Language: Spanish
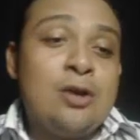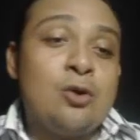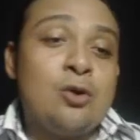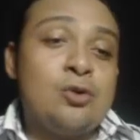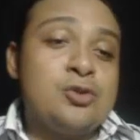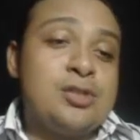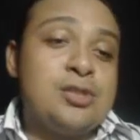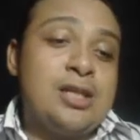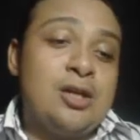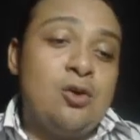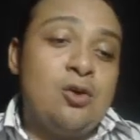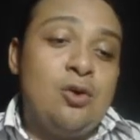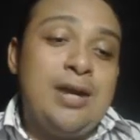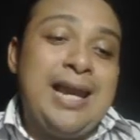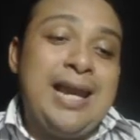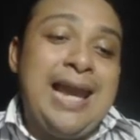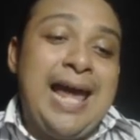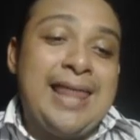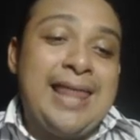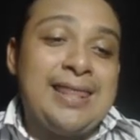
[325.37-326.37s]
consigo
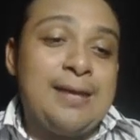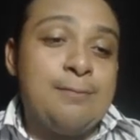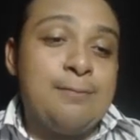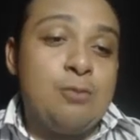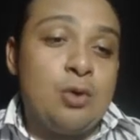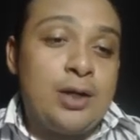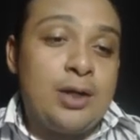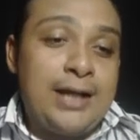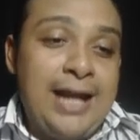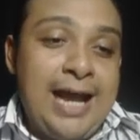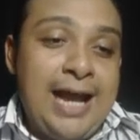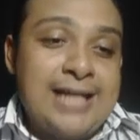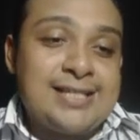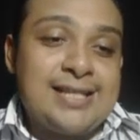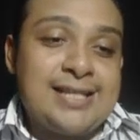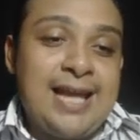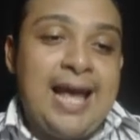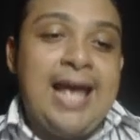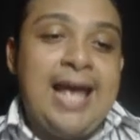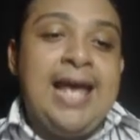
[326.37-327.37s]
la
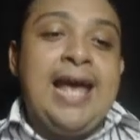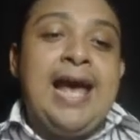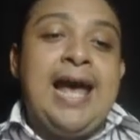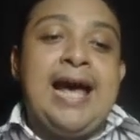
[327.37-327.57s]
democracia.